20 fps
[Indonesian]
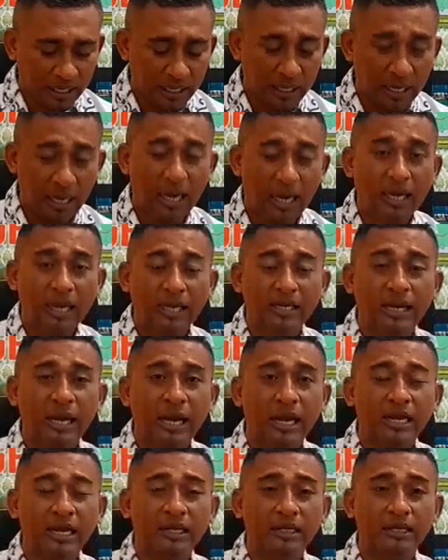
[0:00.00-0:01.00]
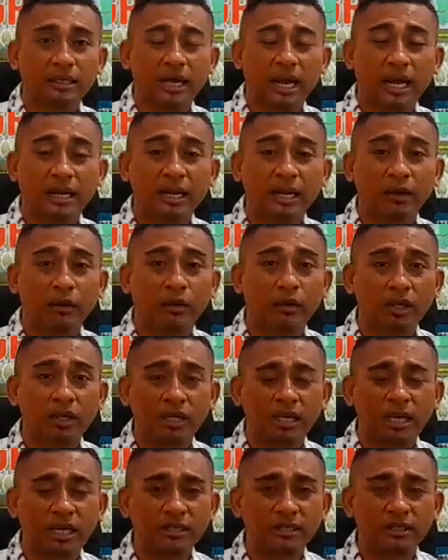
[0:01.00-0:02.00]
akan ada
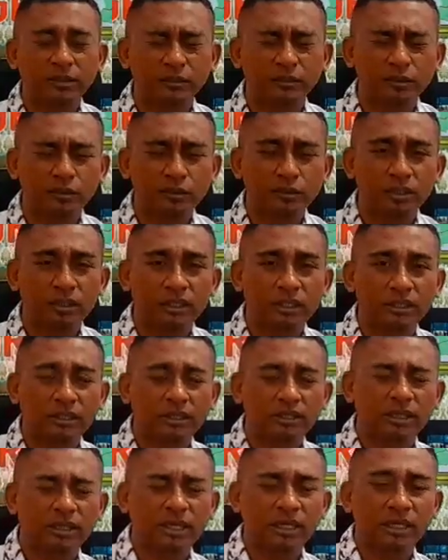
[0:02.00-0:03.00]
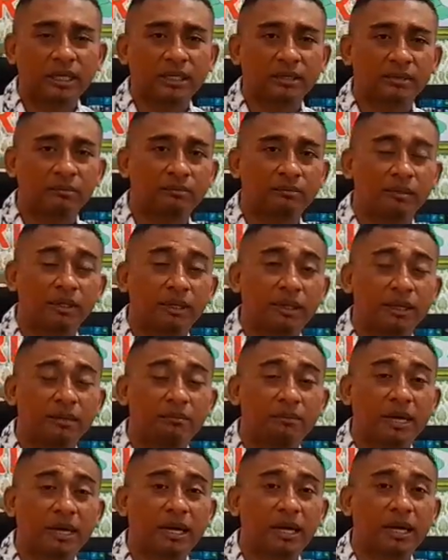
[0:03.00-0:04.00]
koordinasi dulu di tingkat uh,
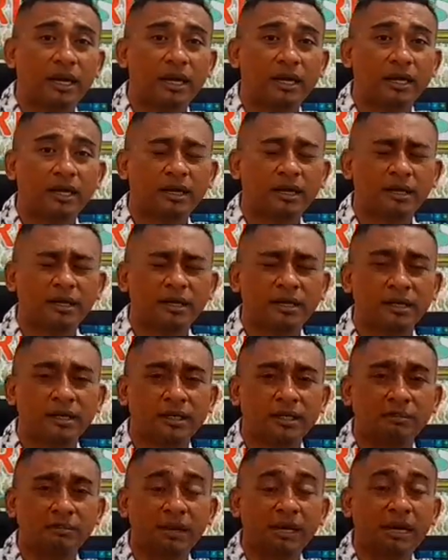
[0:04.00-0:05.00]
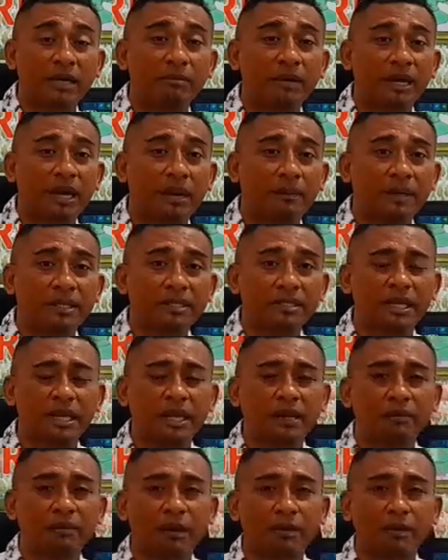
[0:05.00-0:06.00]
lembaga uh, di Badan
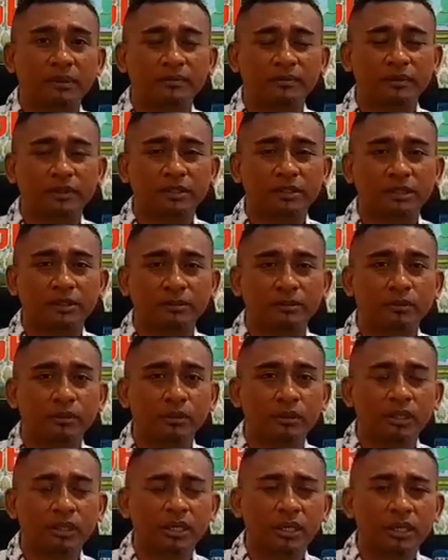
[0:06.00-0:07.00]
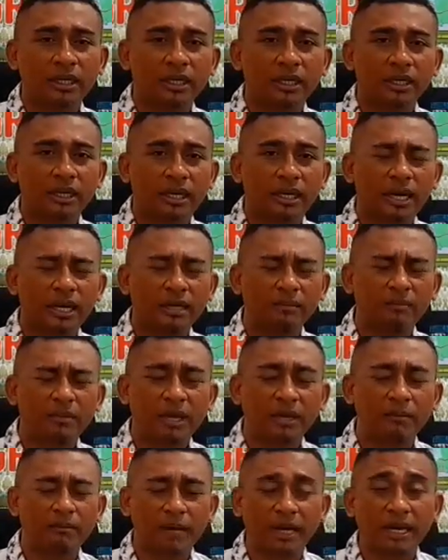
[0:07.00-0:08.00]
BKPSDM Kabupaten Pulau Timur dengan
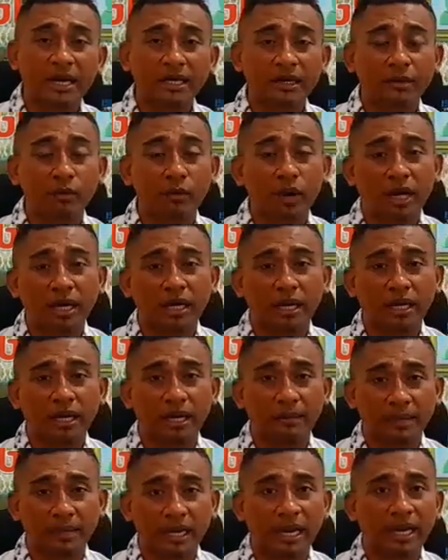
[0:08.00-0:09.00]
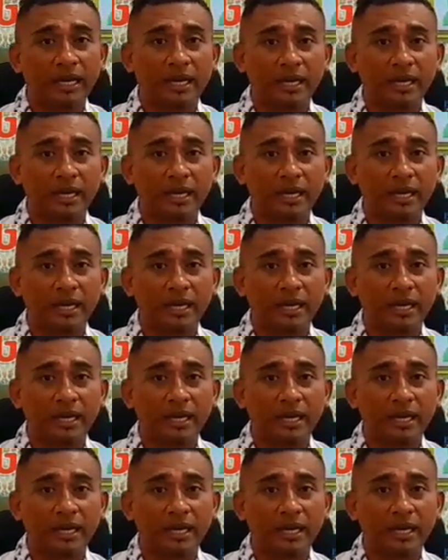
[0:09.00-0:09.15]
Badan Keuangan Daerah BKD.